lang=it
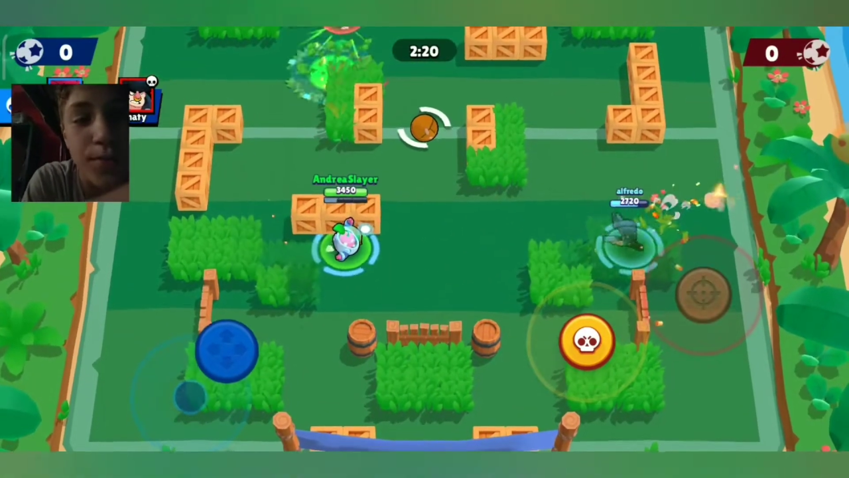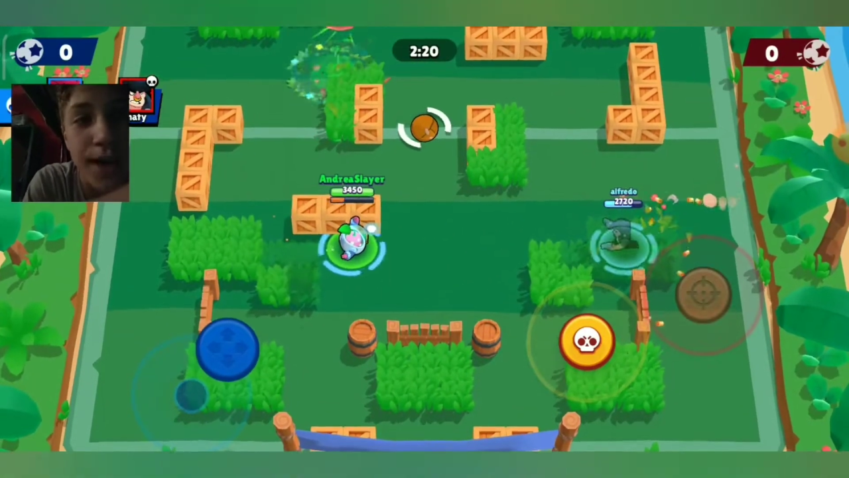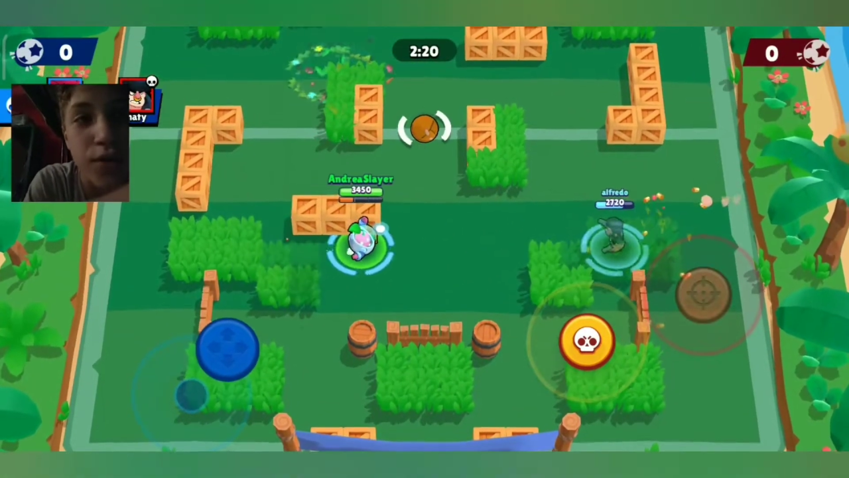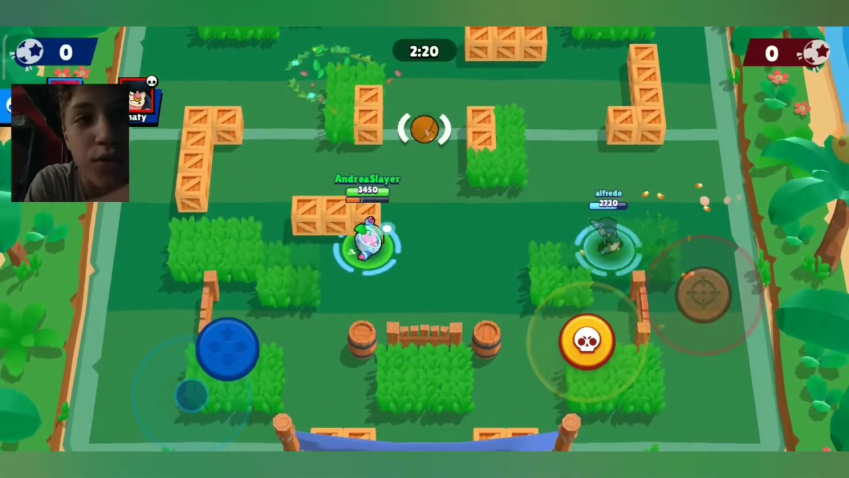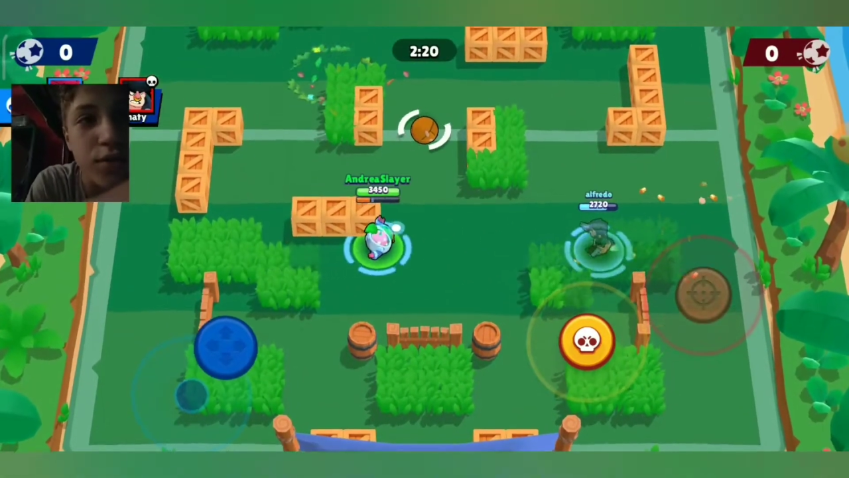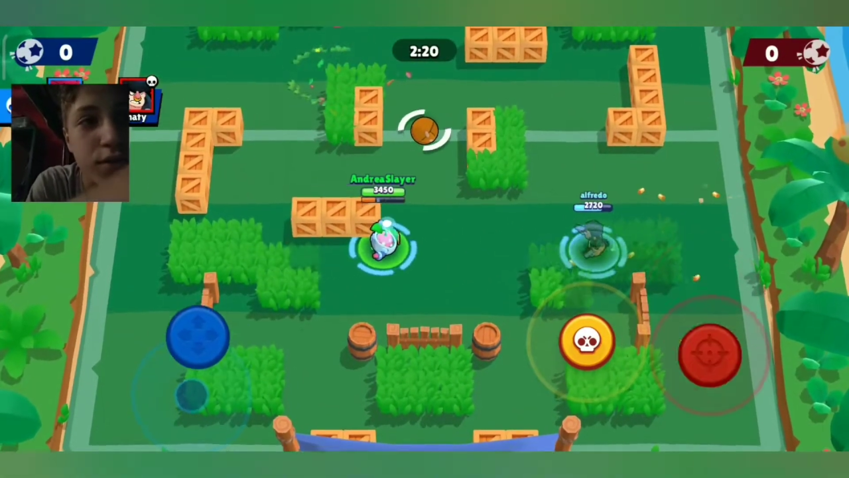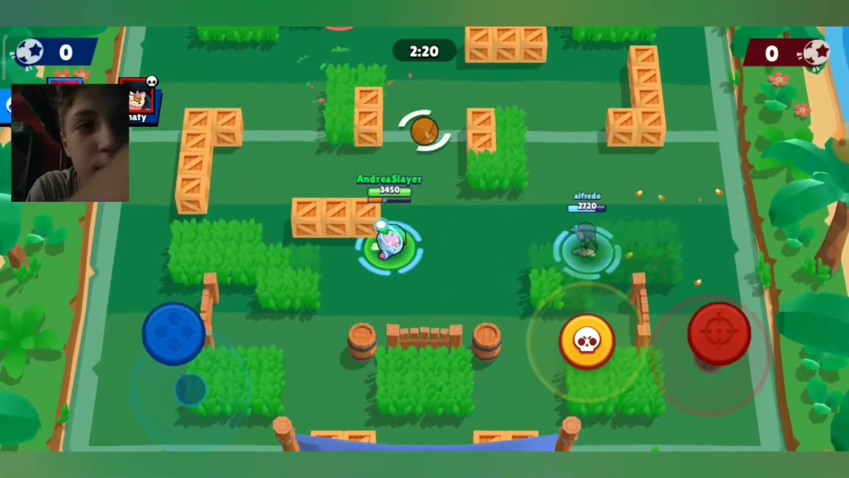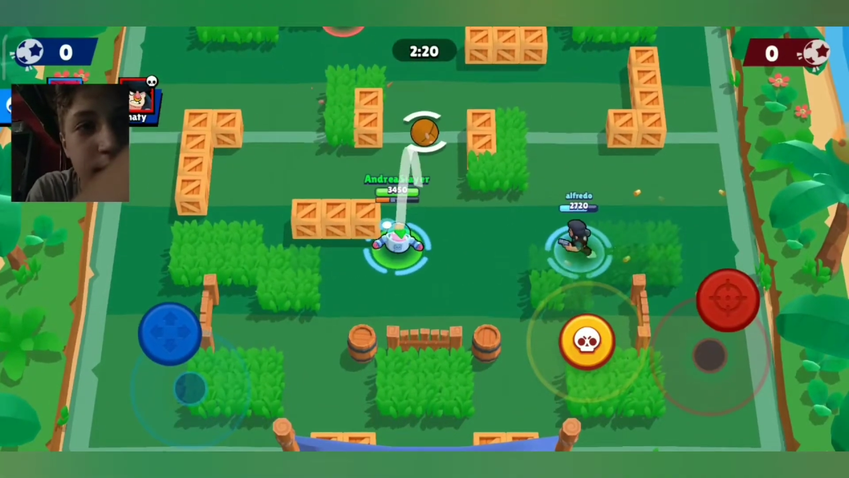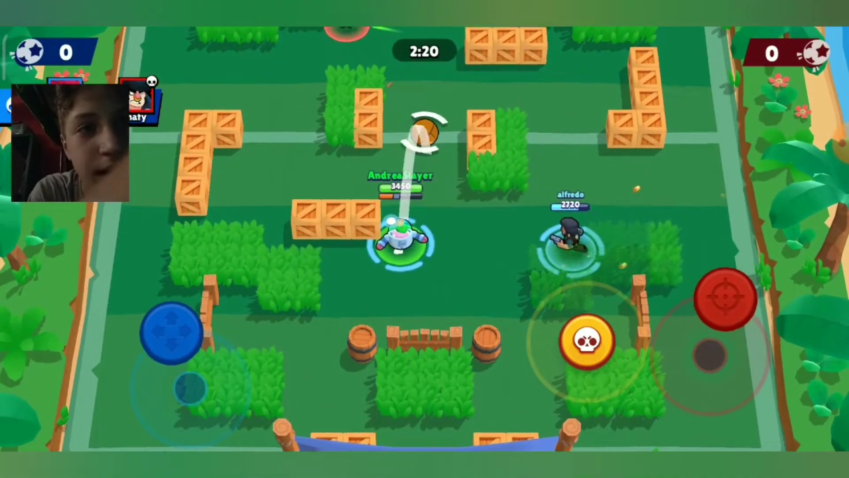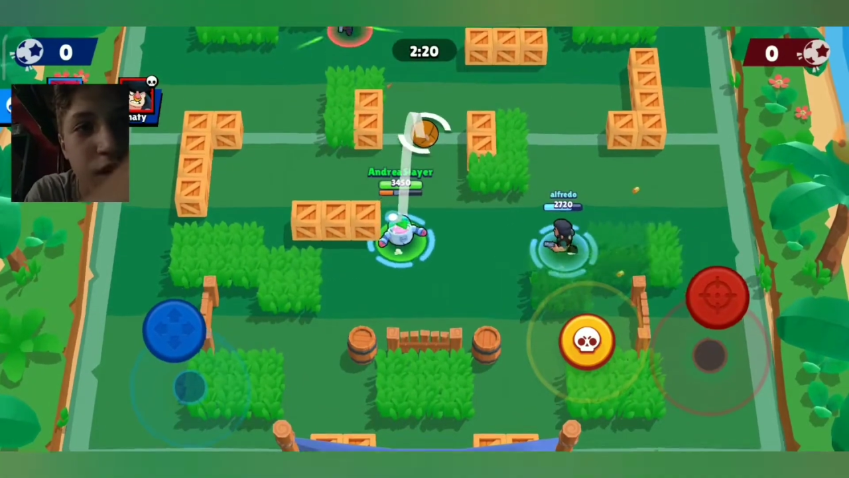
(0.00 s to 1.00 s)
che
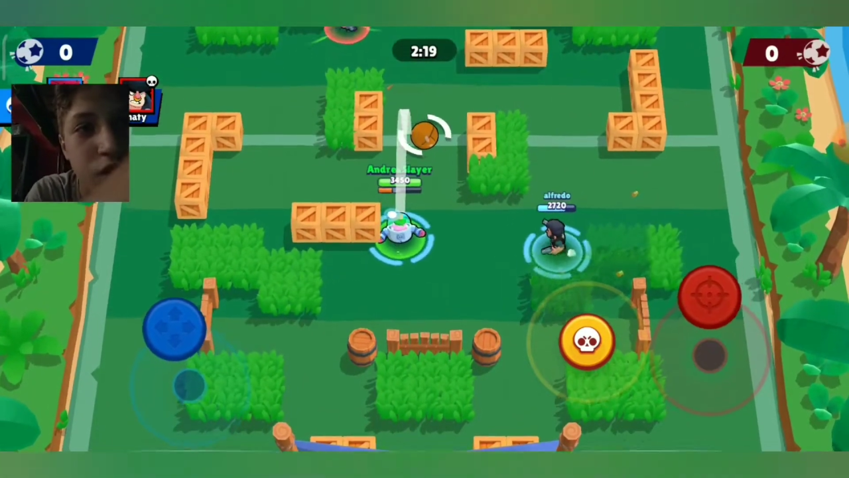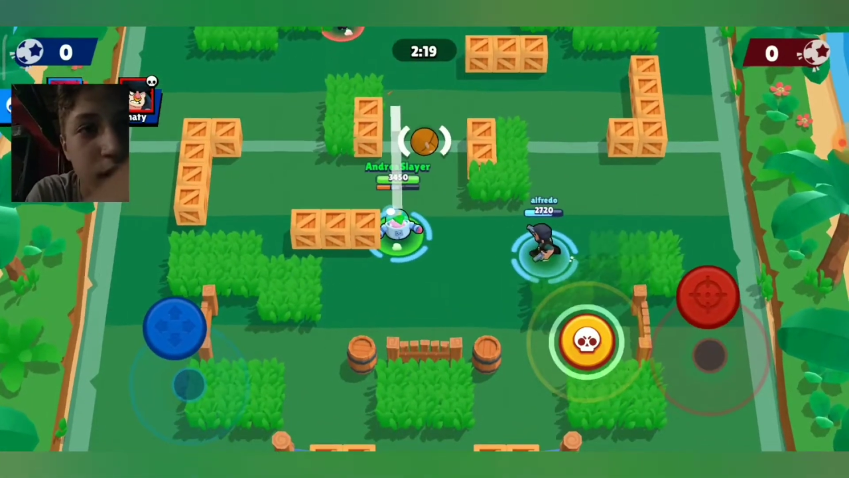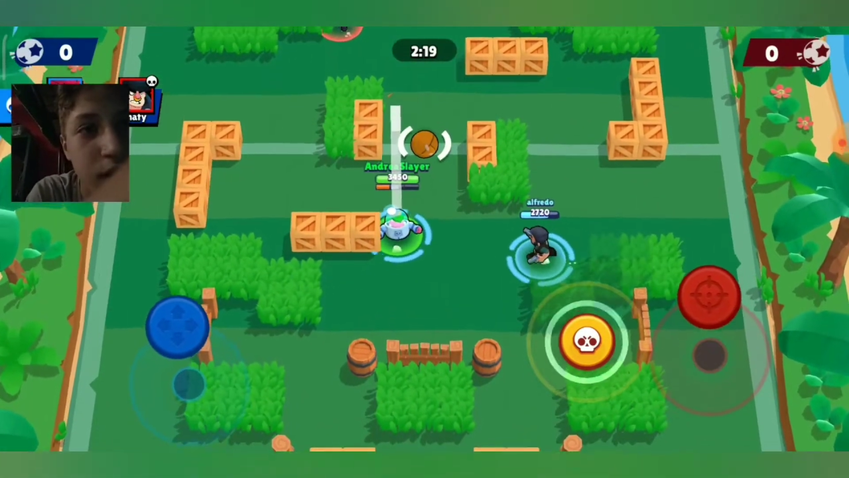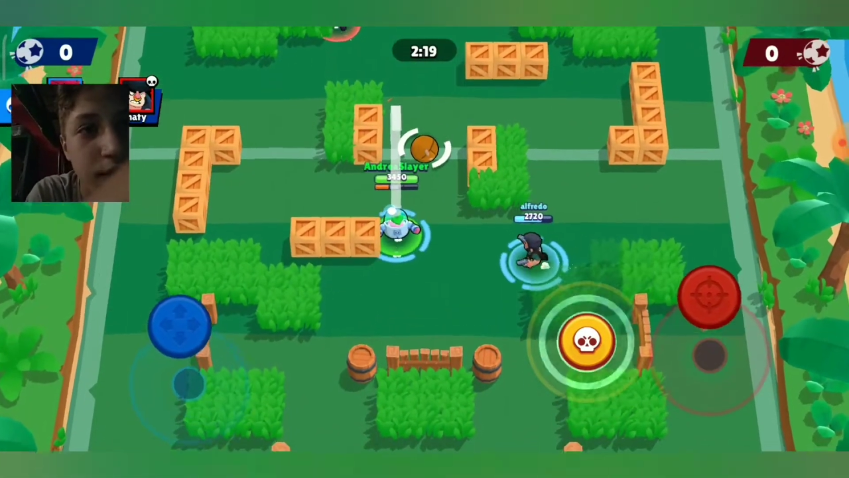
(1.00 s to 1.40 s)
registra video mezz